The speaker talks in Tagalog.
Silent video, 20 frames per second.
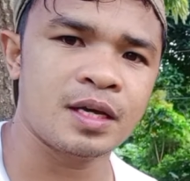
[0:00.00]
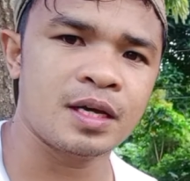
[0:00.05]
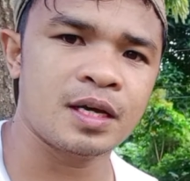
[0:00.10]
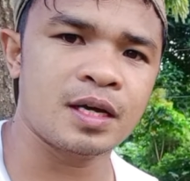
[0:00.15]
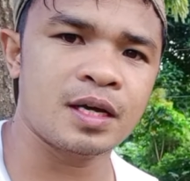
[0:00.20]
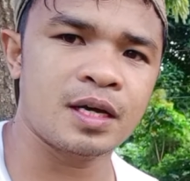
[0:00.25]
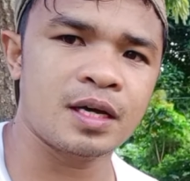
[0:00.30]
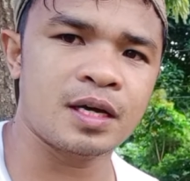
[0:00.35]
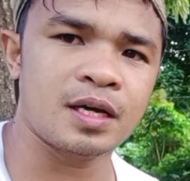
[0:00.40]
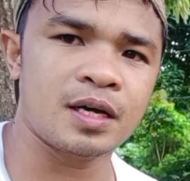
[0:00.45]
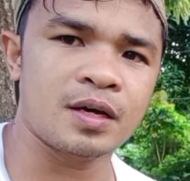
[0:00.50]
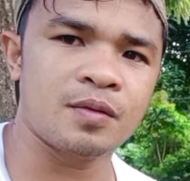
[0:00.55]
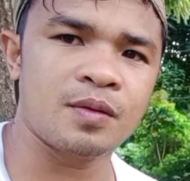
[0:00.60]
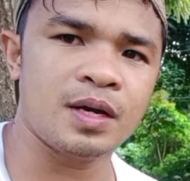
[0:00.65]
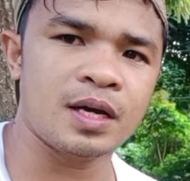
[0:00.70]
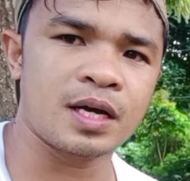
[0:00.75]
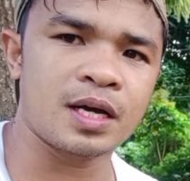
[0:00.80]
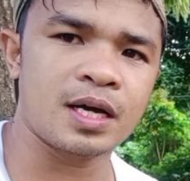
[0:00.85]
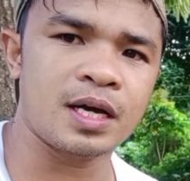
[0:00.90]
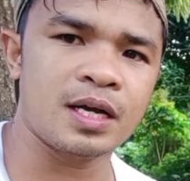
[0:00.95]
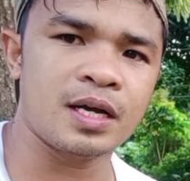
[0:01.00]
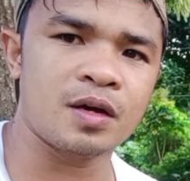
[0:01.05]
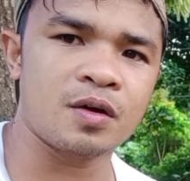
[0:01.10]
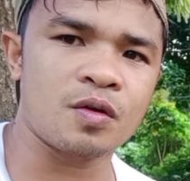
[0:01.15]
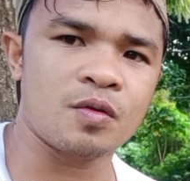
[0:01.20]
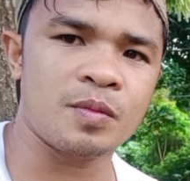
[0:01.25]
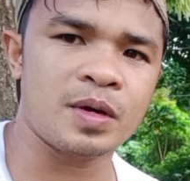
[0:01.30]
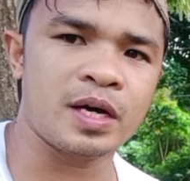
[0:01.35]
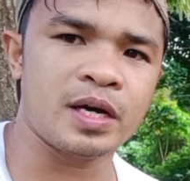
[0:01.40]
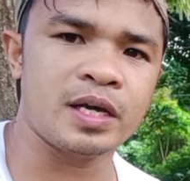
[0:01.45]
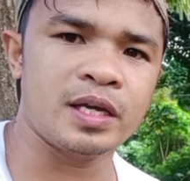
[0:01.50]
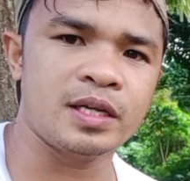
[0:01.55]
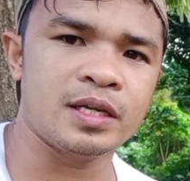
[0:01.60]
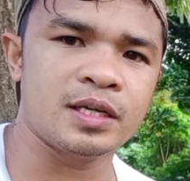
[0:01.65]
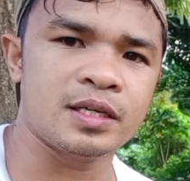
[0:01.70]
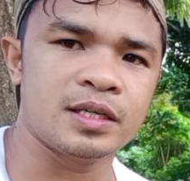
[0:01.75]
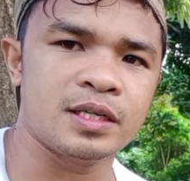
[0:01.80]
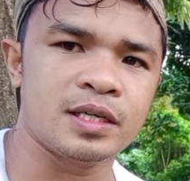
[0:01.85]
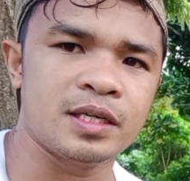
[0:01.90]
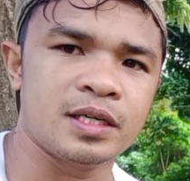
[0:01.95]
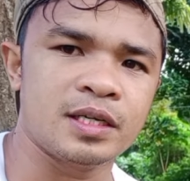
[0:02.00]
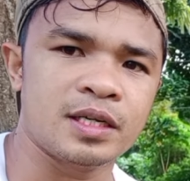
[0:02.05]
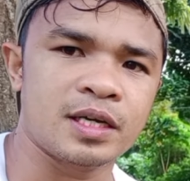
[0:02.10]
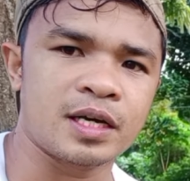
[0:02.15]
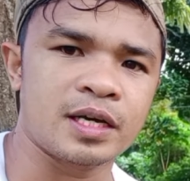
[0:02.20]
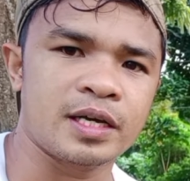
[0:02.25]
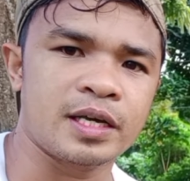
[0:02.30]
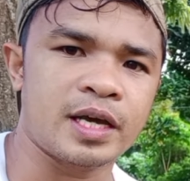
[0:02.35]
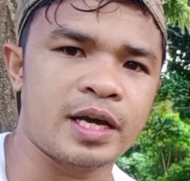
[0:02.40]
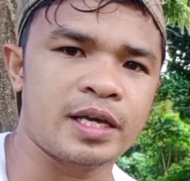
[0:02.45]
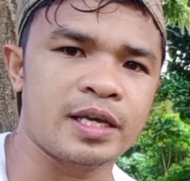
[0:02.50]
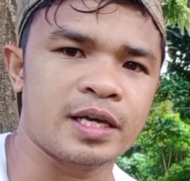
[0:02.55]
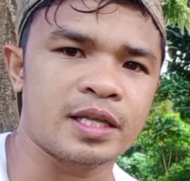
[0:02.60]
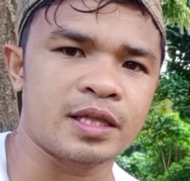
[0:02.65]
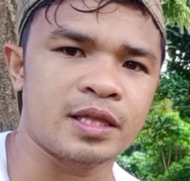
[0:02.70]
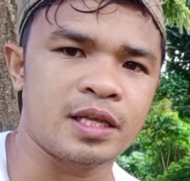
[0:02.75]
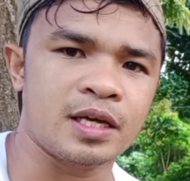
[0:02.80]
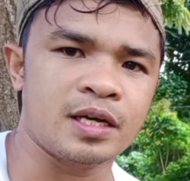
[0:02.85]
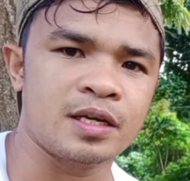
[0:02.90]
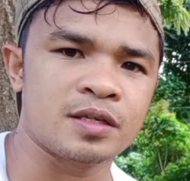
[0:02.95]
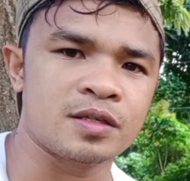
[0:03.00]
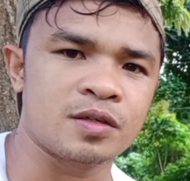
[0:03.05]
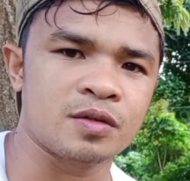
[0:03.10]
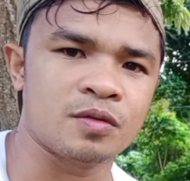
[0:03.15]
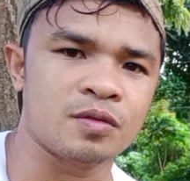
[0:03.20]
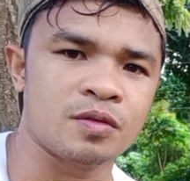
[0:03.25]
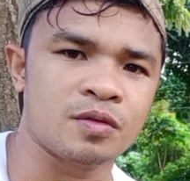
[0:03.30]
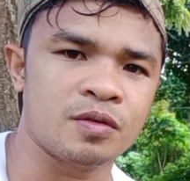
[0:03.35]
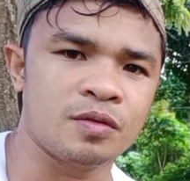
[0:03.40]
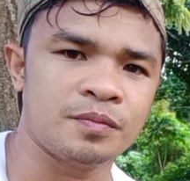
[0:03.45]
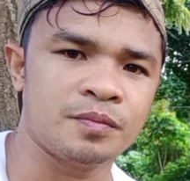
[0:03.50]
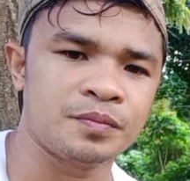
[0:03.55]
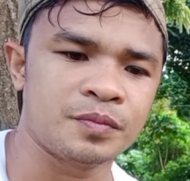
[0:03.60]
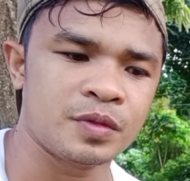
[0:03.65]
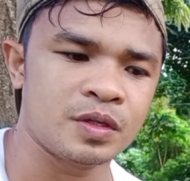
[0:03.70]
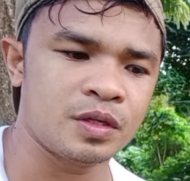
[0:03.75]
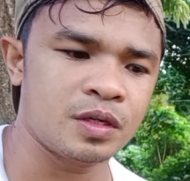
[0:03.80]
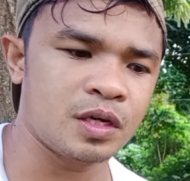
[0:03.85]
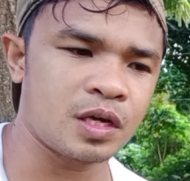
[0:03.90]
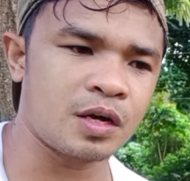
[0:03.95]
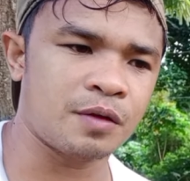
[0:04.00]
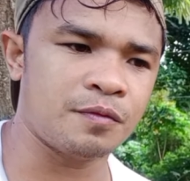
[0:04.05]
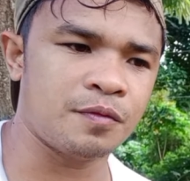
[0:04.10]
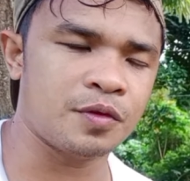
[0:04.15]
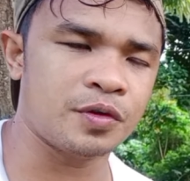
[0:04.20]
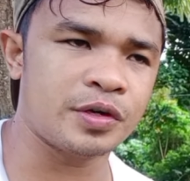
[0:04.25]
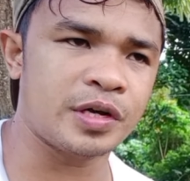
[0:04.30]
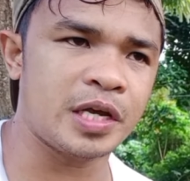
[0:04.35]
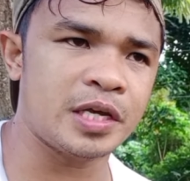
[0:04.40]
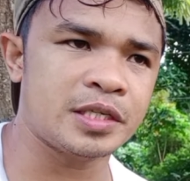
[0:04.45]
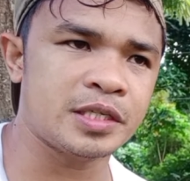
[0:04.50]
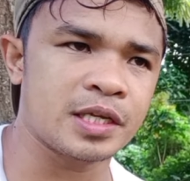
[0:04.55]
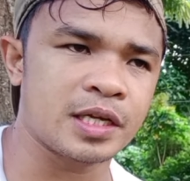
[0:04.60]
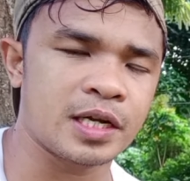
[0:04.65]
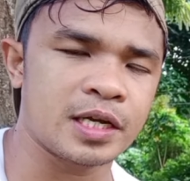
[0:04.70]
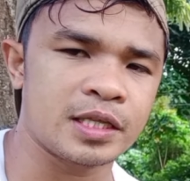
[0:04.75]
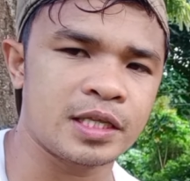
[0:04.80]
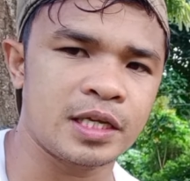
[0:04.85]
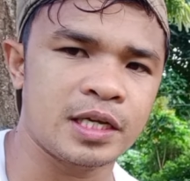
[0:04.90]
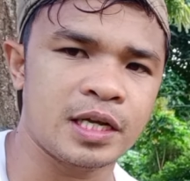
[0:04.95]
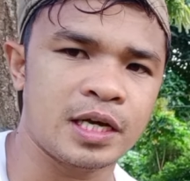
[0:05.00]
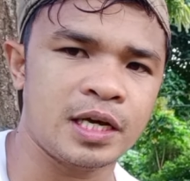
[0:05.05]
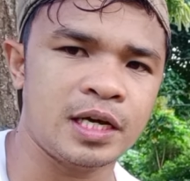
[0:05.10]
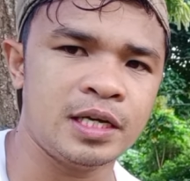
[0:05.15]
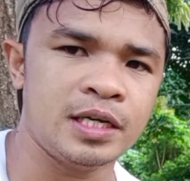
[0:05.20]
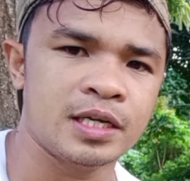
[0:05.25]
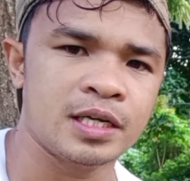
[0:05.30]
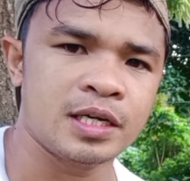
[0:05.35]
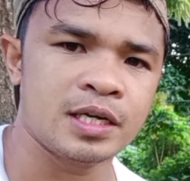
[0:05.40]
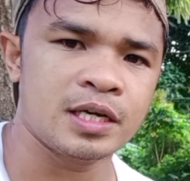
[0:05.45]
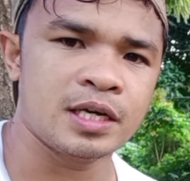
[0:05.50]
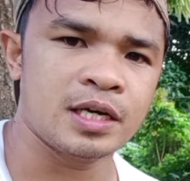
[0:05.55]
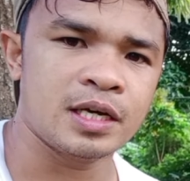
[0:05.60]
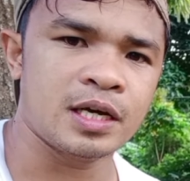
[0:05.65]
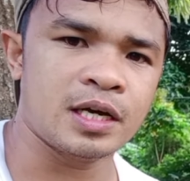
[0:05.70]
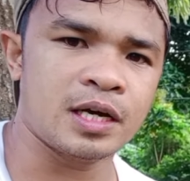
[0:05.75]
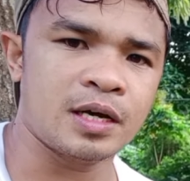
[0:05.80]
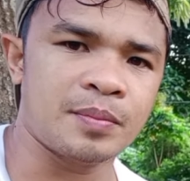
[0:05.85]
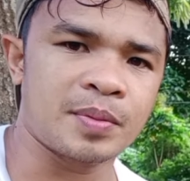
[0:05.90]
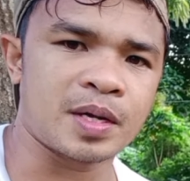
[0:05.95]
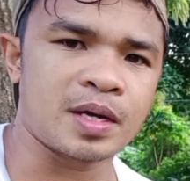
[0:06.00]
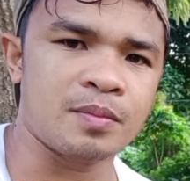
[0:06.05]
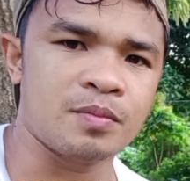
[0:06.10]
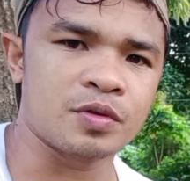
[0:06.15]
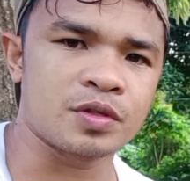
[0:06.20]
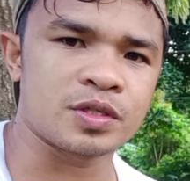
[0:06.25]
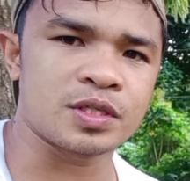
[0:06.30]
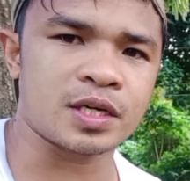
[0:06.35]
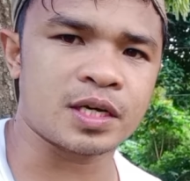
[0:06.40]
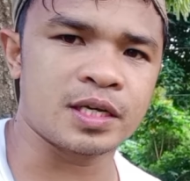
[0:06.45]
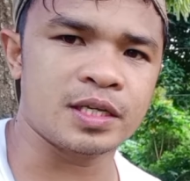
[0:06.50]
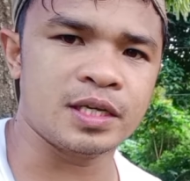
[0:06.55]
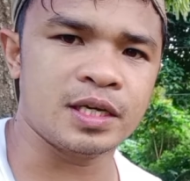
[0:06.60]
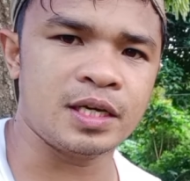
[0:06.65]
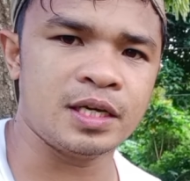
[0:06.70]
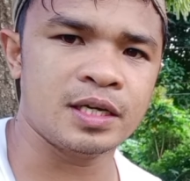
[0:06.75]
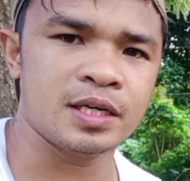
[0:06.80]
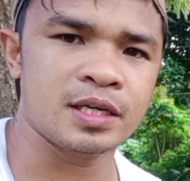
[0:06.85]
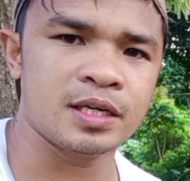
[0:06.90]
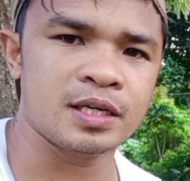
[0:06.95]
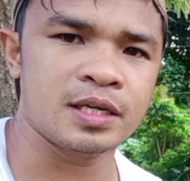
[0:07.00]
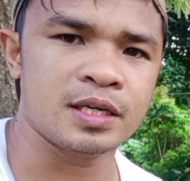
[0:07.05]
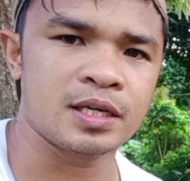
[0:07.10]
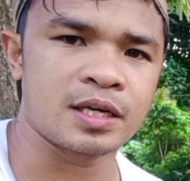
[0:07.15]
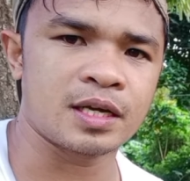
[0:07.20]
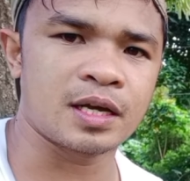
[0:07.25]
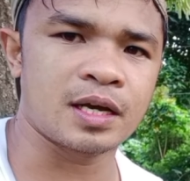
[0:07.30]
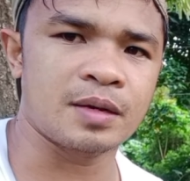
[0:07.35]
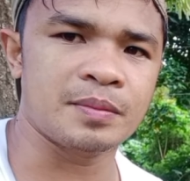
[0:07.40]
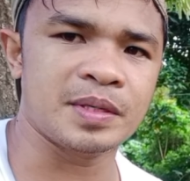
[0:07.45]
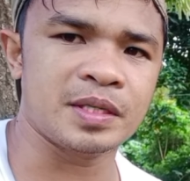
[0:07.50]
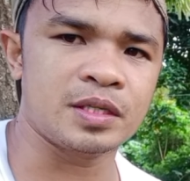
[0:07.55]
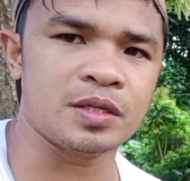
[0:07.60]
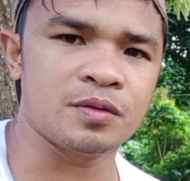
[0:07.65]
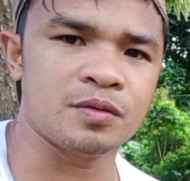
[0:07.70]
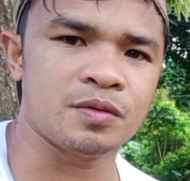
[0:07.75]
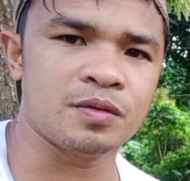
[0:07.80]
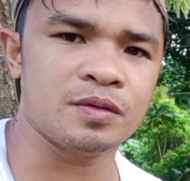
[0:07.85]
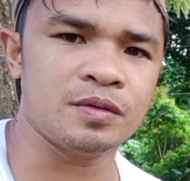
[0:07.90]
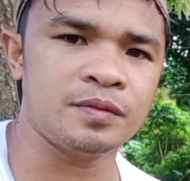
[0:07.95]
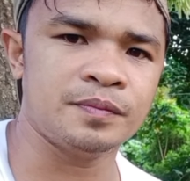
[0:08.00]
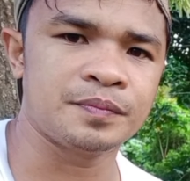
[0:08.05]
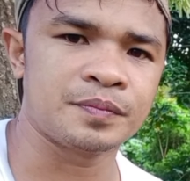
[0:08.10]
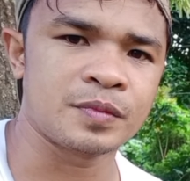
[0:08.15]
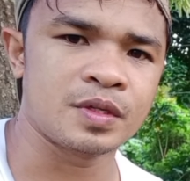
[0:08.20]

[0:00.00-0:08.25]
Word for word: uh, walang ganang kumain and then nangayayat na so magka 4 days na natin na uh, paggamot sa kanya gamit yung